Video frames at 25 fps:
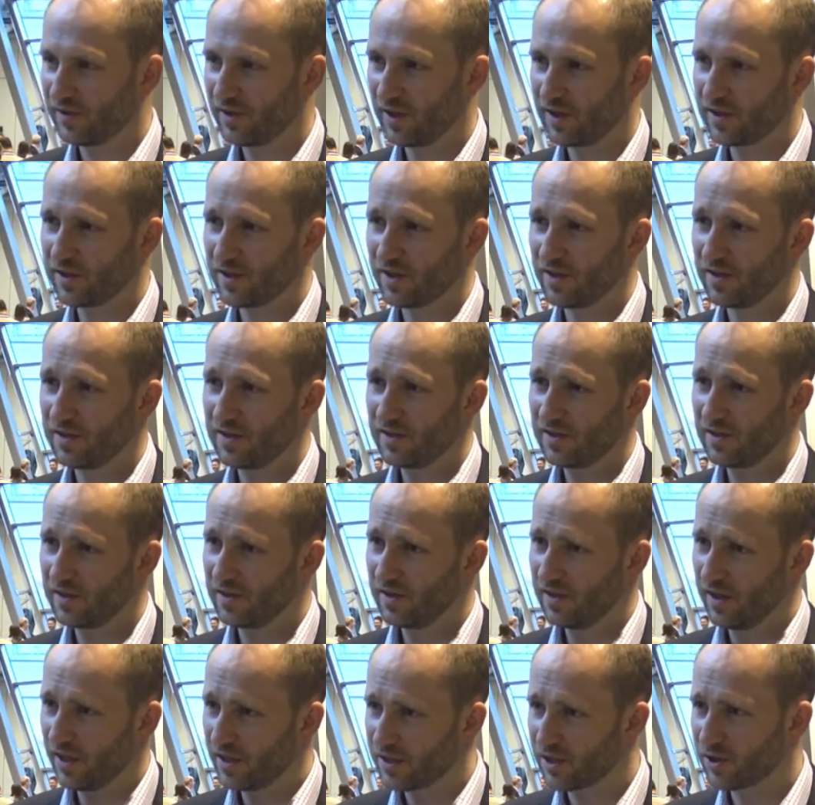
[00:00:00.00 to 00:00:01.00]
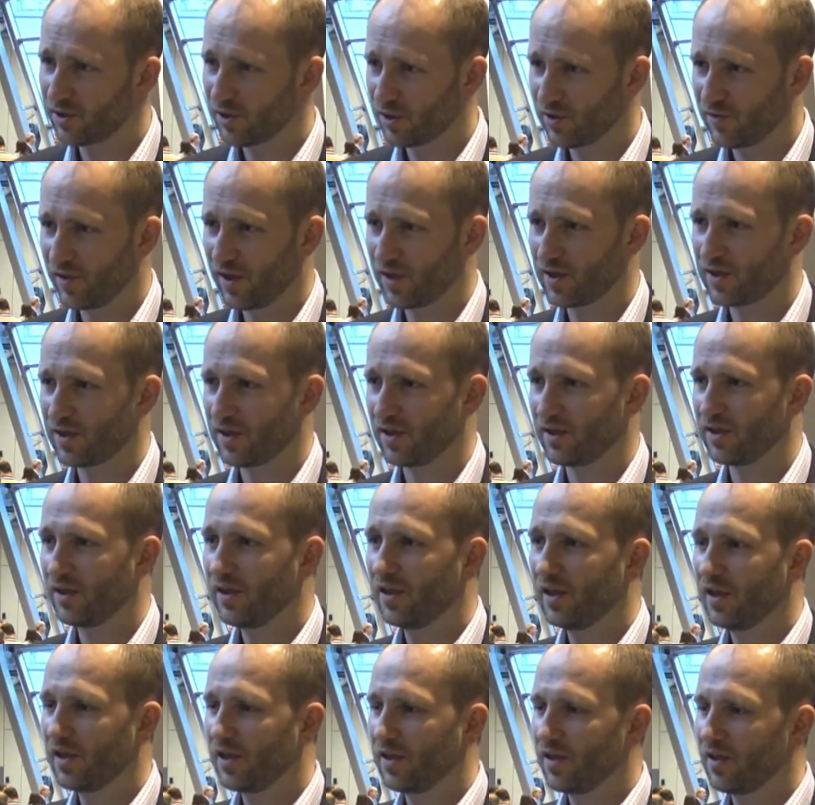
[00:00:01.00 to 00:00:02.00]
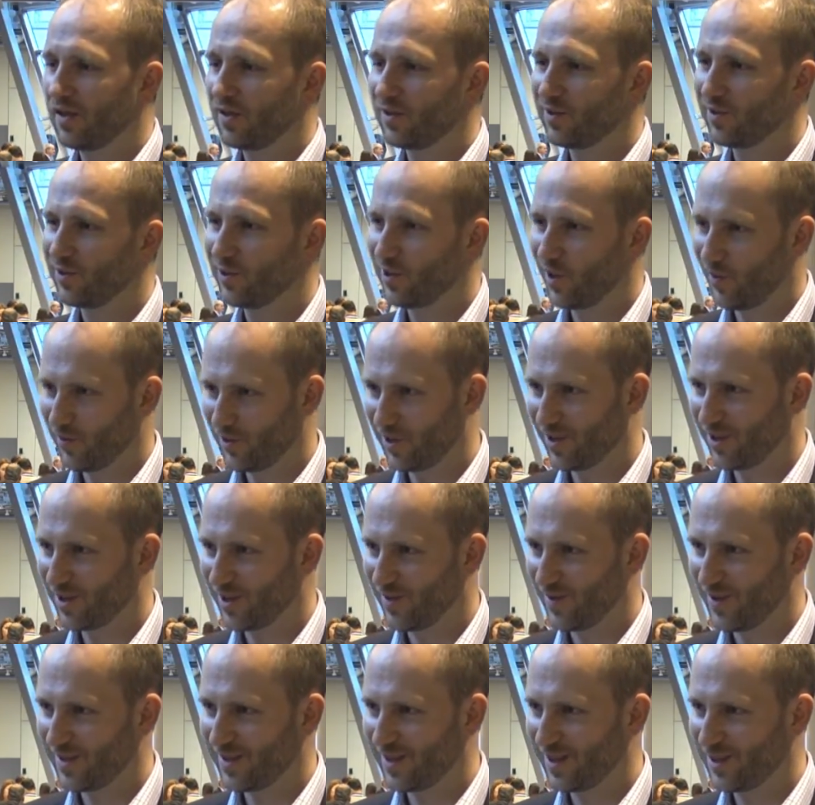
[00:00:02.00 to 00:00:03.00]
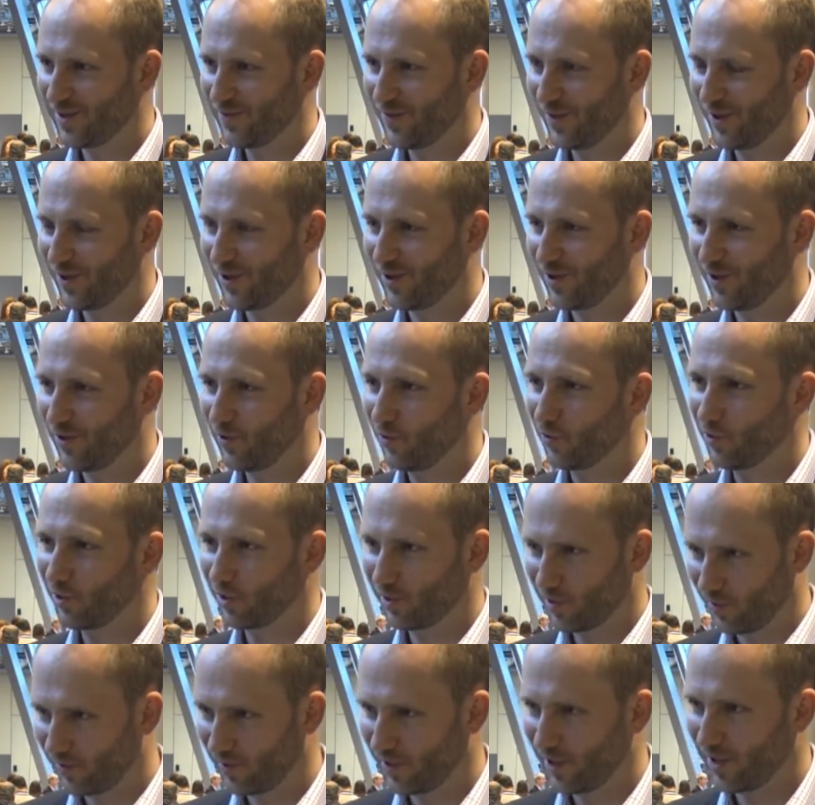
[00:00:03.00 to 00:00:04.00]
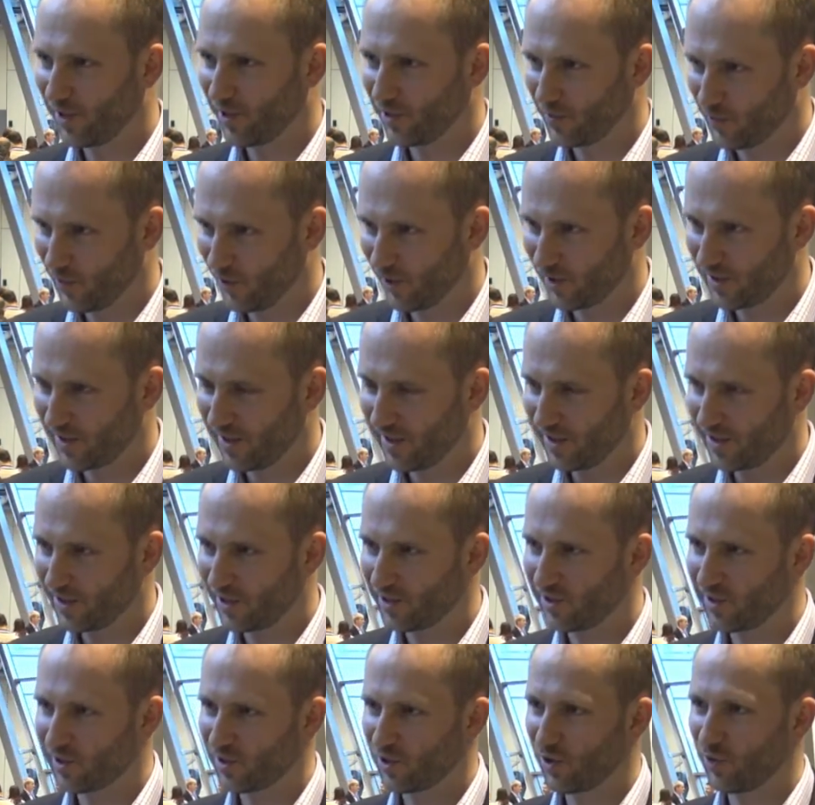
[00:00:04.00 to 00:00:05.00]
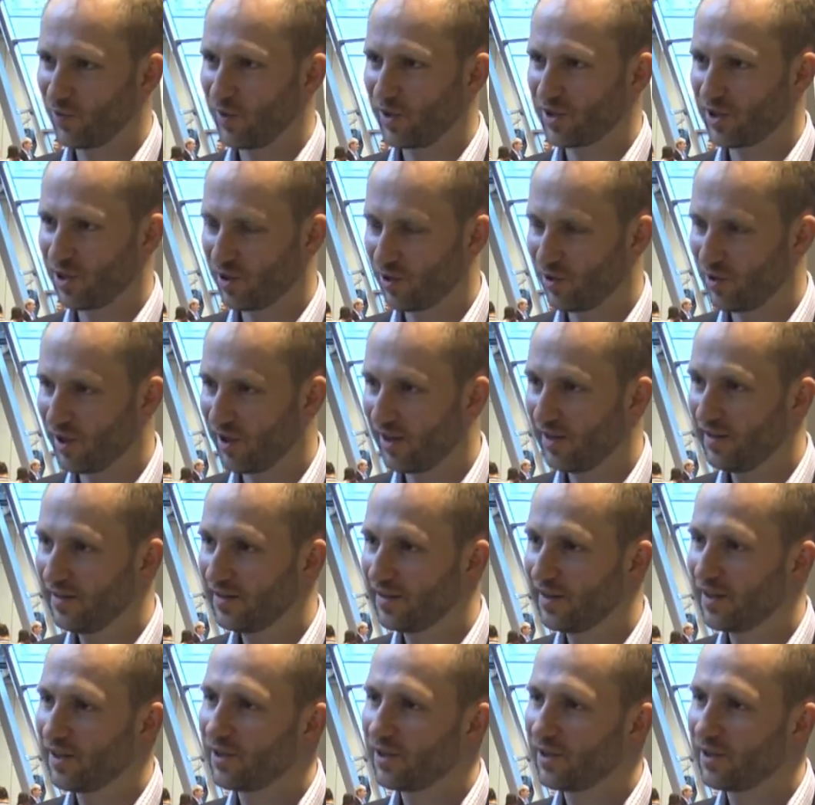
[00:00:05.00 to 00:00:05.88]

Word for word: Także z naszych doświadczeń dobrze trzeba znać swojego użytkownika, odbiorcę, jeżeli to jest grupa szeroka,